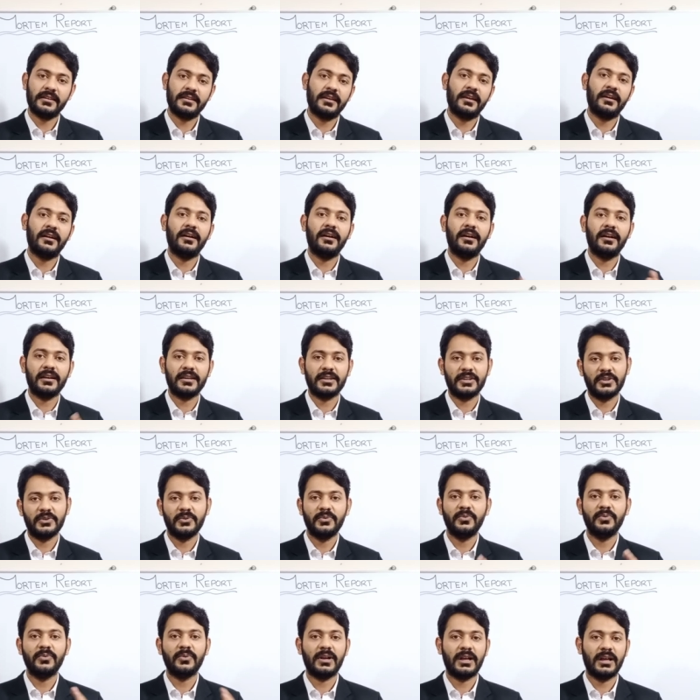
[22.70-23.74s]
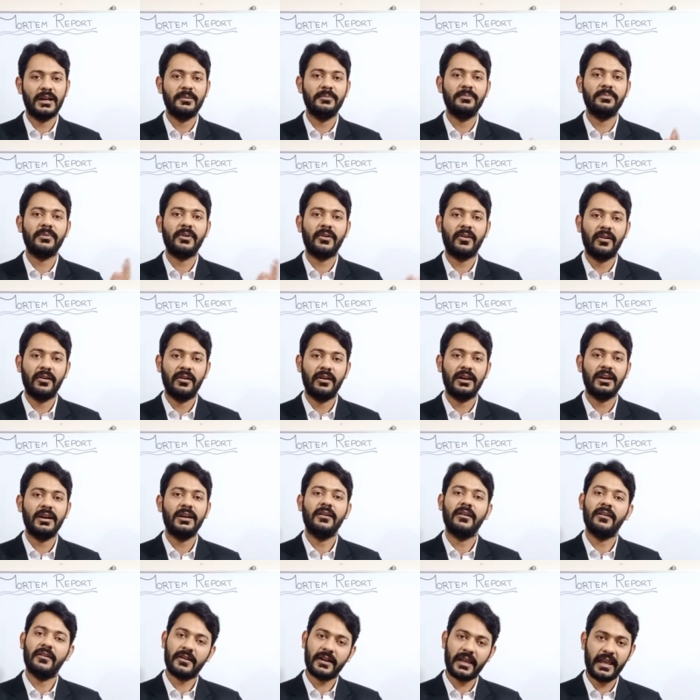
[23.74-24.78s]
क्या क्यों कब कौन
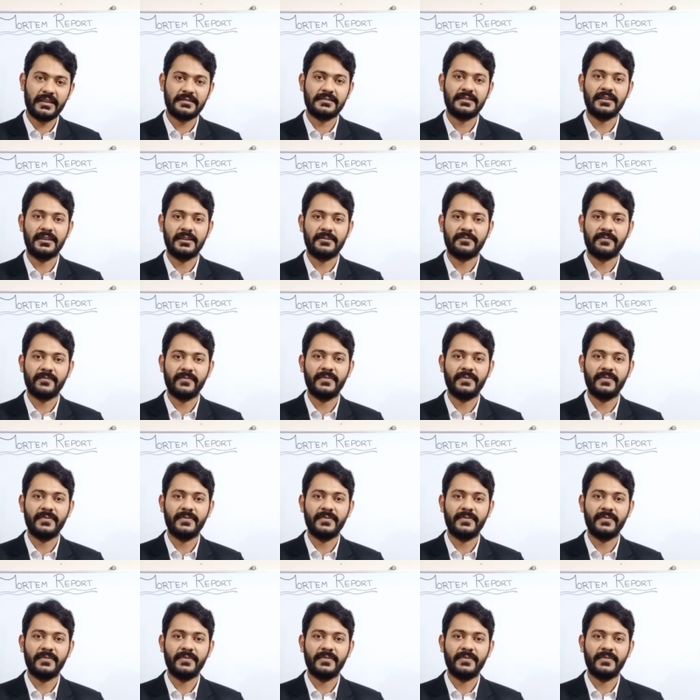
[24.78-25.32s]
और कैसे